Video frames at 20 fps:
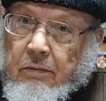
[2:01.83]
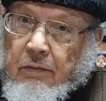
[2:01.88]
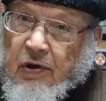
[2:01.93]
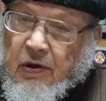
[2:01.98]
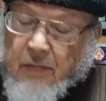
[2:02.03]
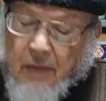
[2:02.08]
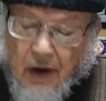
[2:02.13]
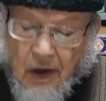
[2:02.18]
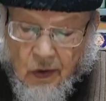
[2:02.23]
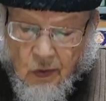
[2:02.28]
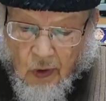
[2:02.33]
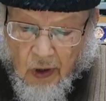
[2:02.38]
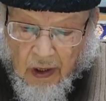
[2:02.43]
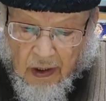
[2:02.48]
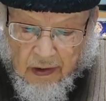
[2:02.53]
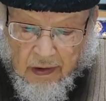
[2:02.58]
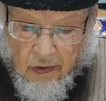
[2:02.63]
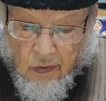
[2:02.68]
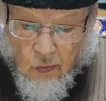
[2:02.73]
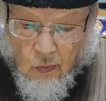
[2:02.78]
بما
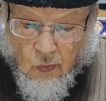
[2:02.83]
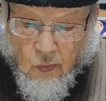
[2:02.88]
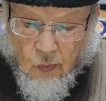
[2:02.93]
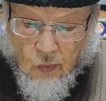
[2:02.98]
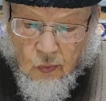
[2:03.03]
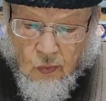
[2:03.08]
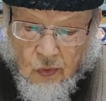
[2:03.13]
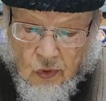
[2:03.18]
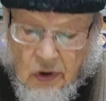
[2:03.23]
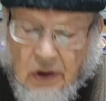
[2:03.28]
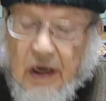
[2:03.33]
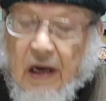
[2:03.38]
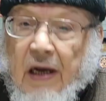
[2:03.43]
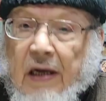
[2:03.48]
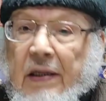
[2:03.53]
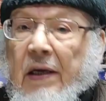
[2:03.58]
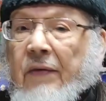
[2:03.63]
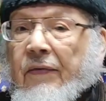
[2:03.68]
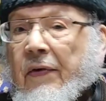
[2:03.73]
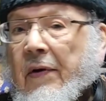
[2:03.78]
يحقق
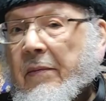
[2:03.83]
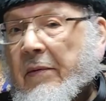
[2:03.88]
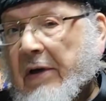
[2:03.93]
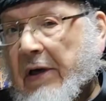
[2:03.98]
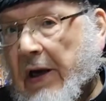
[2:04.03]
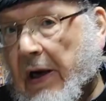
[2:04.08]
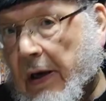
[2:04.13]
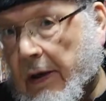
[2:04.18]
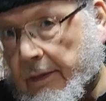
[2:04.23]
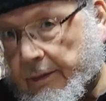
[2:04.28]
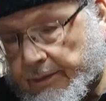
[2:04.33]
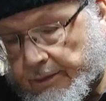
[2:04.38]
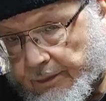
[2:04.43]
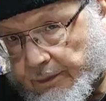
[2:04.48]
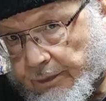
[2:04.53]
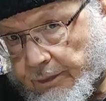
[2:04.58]
الأهداف منها